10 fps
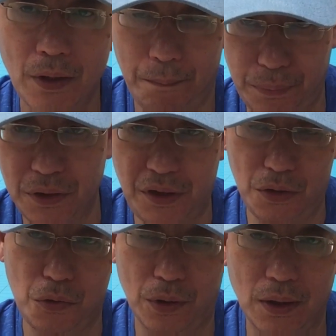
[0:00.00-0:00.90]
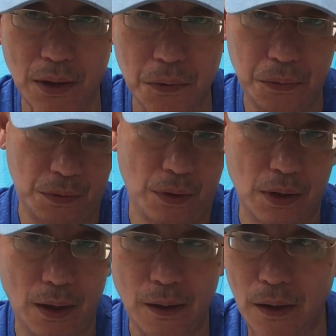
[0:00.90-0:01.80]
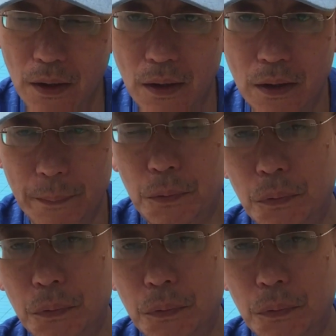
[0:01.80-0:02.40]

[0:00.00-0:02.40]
它不是精准的，它是估算的。那么